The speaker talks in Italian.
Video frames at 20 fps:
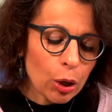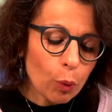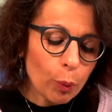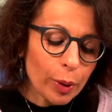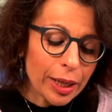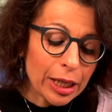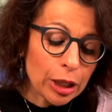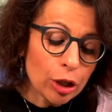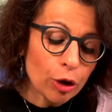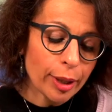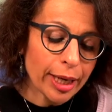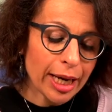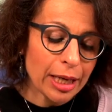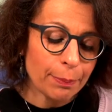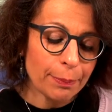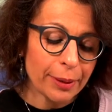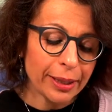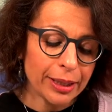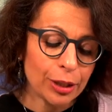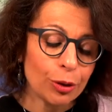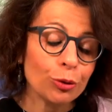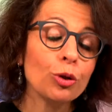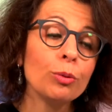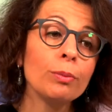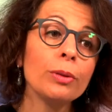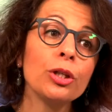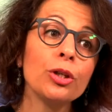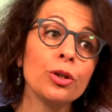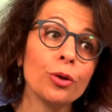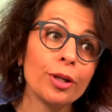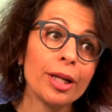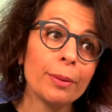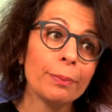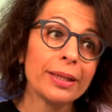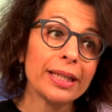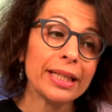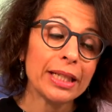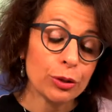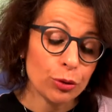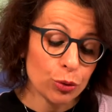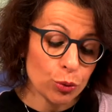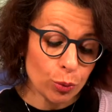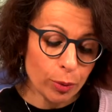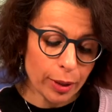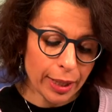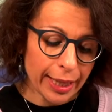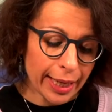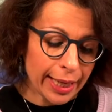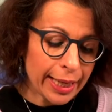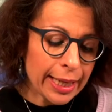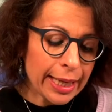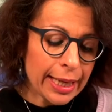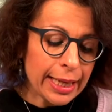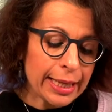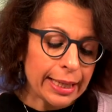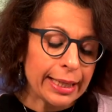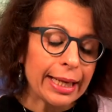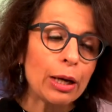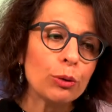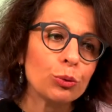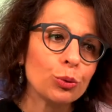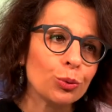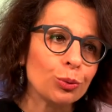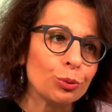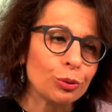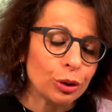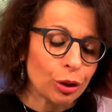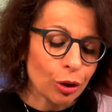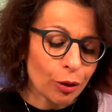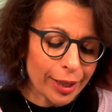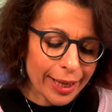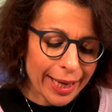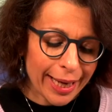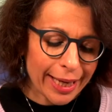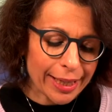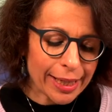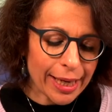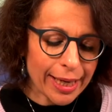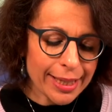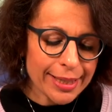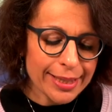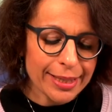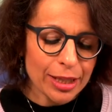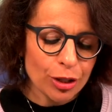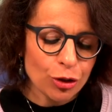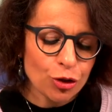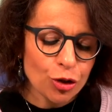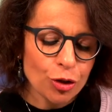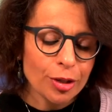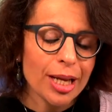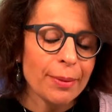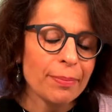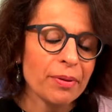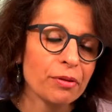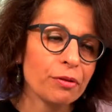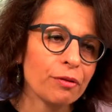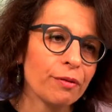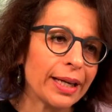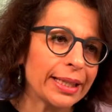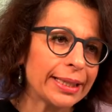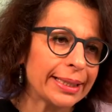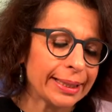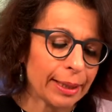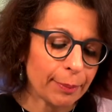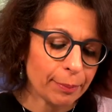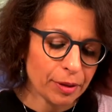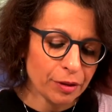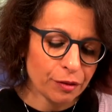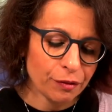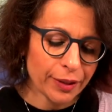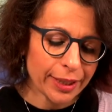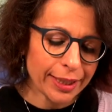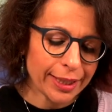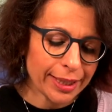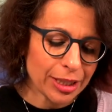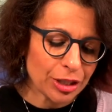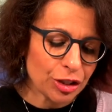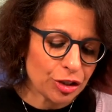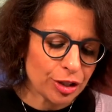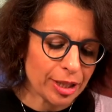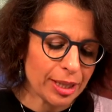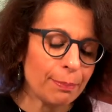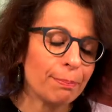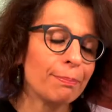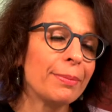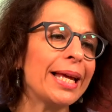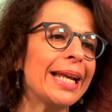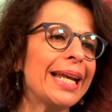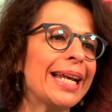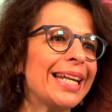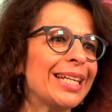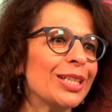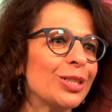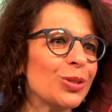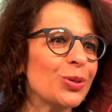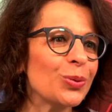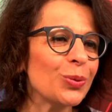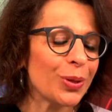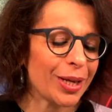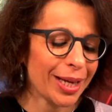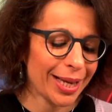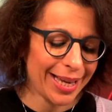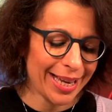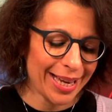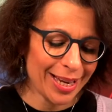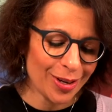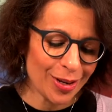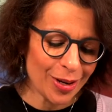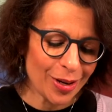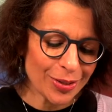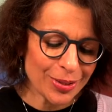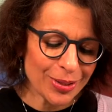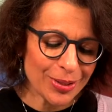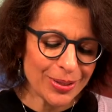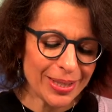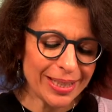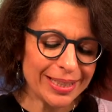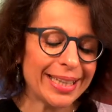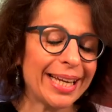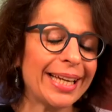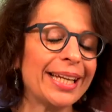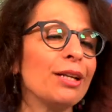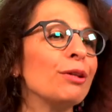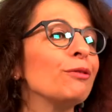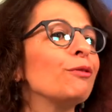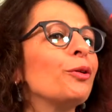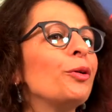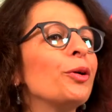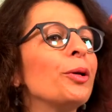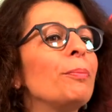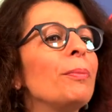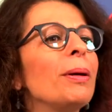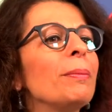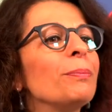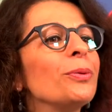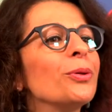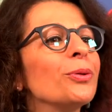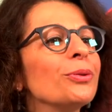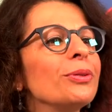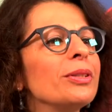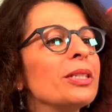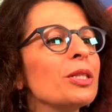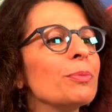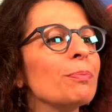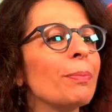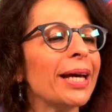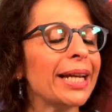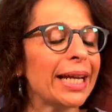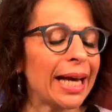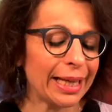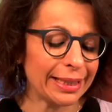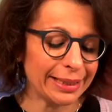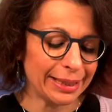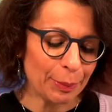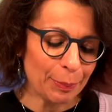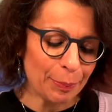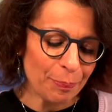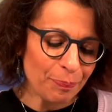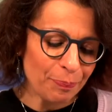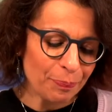Quello era il periodo migliore per le zucche. L'autunno era la stagione perfetta per far crescere belle zucche grosse dalle forme più disparate.